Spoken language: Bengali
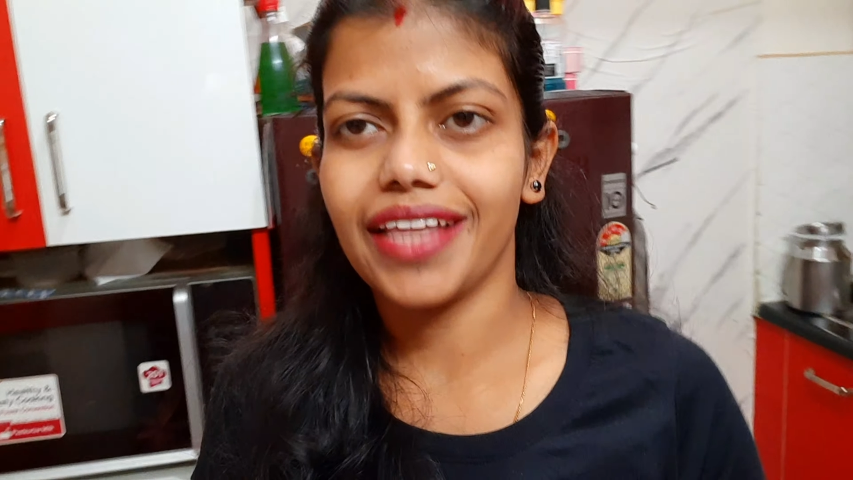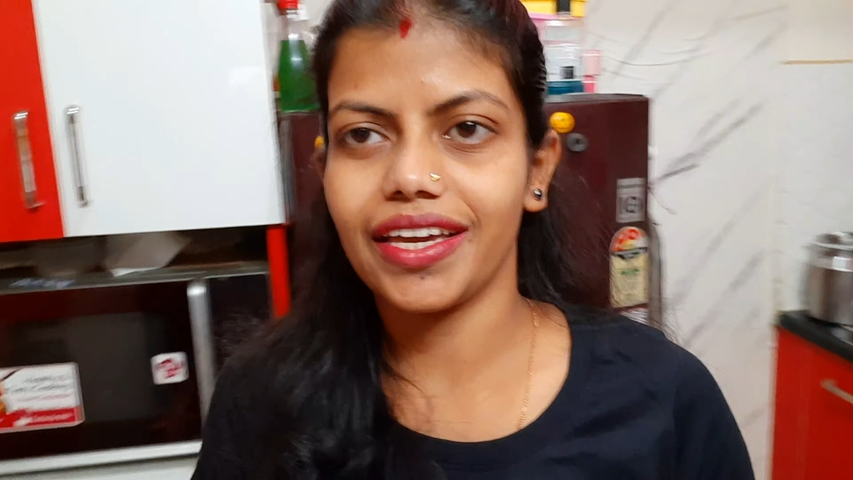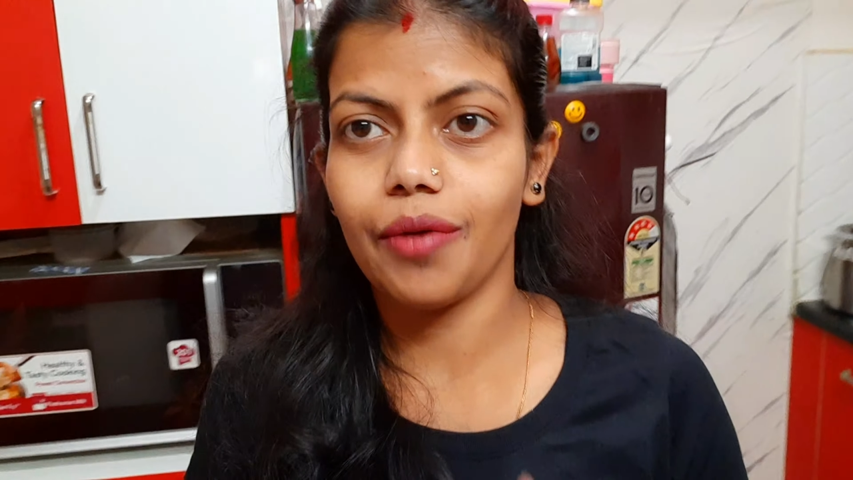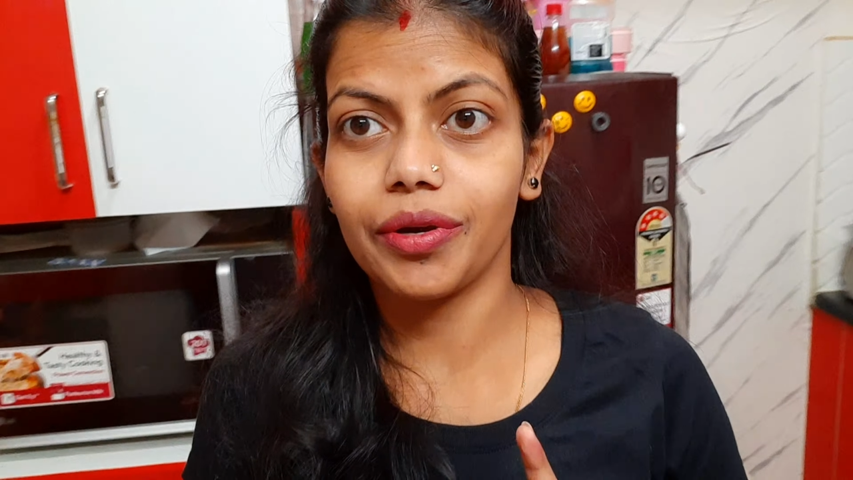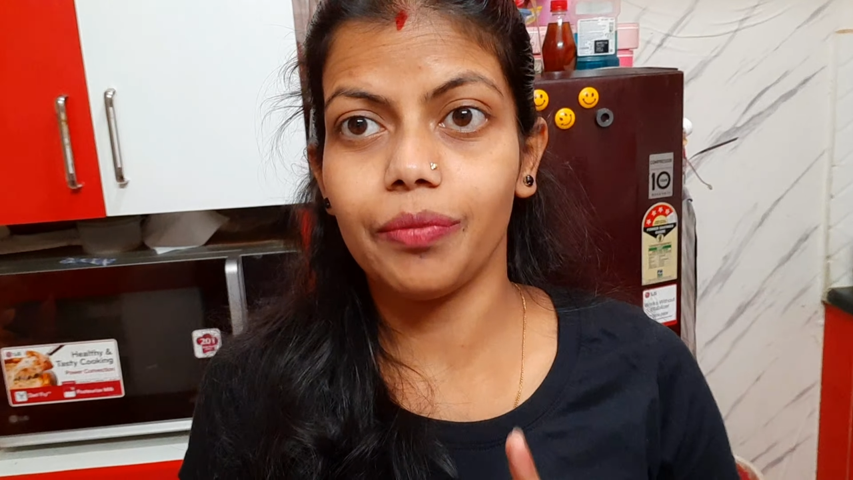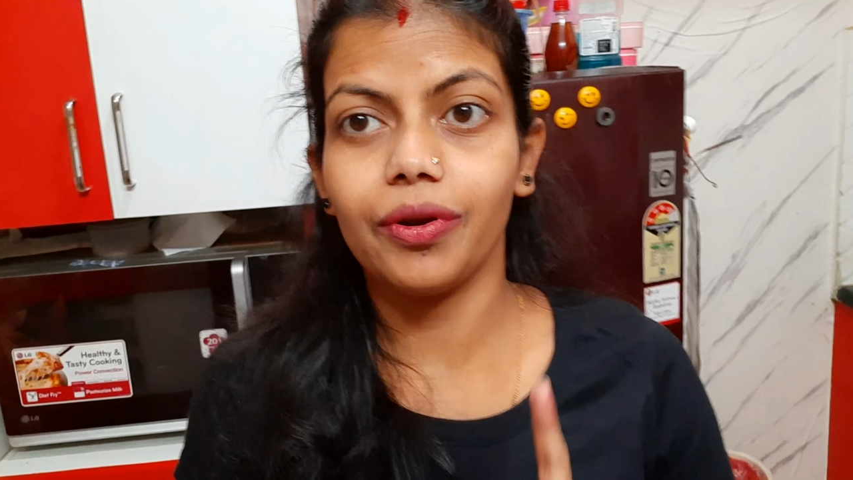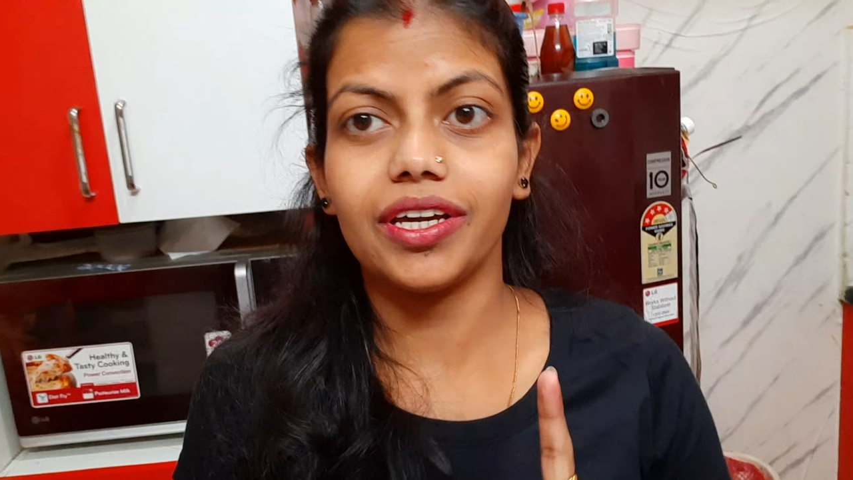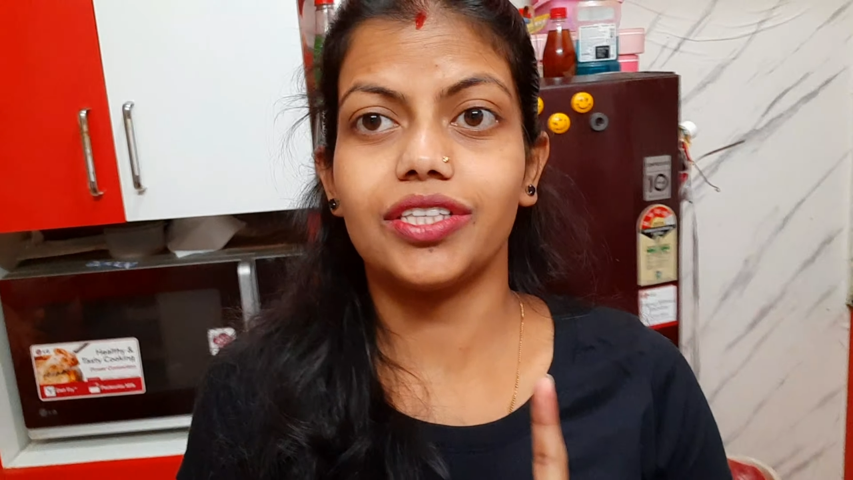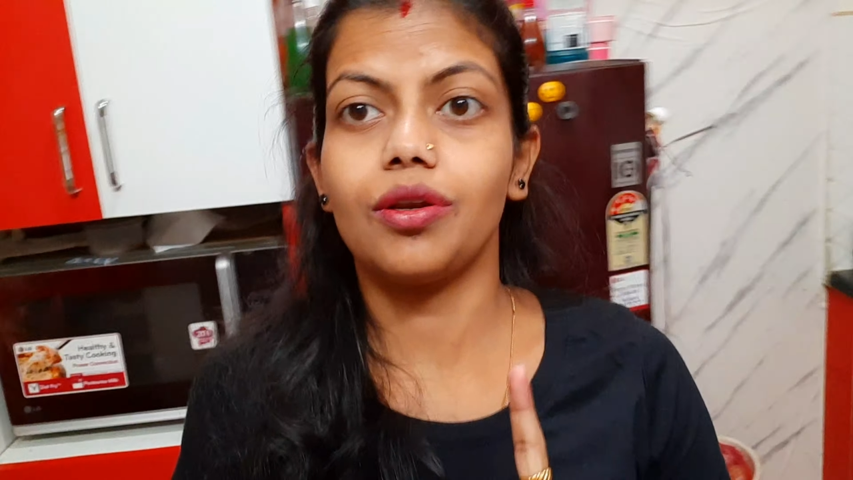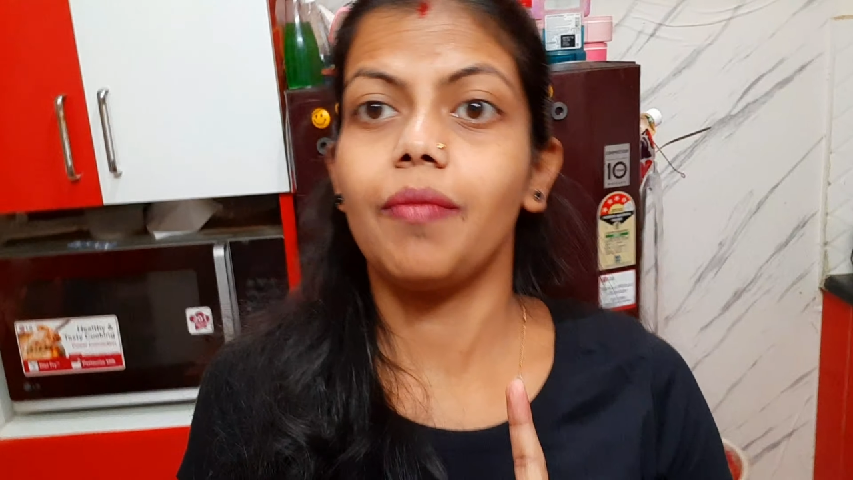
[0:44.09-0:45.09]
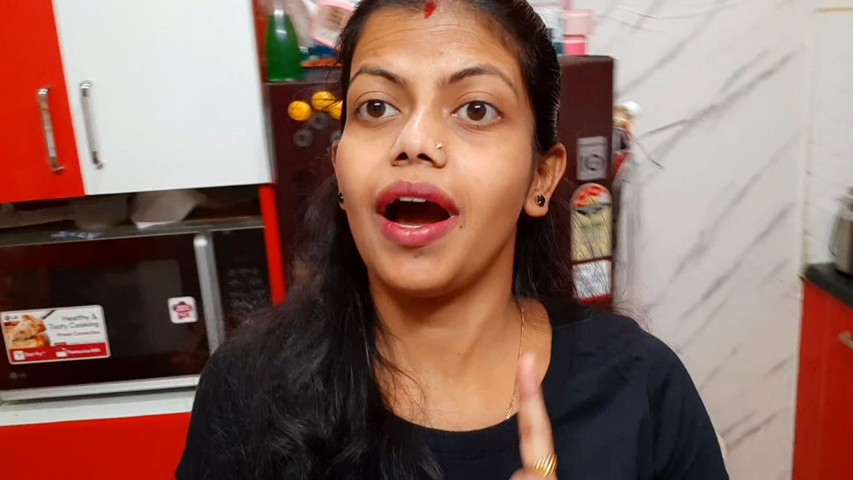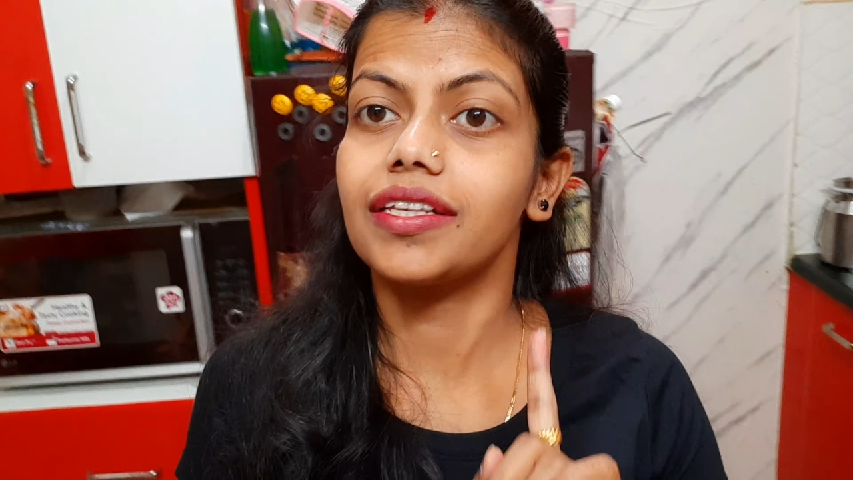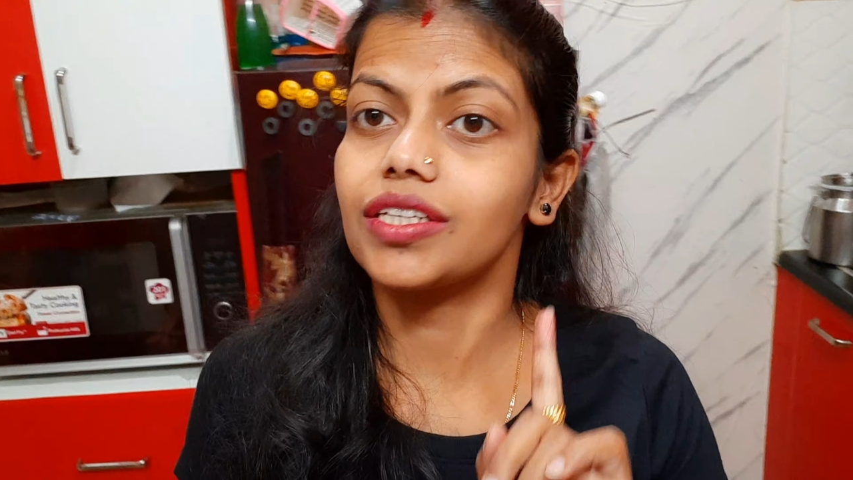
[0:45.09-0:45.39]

তাই আমাকে বলে গেছিলো মা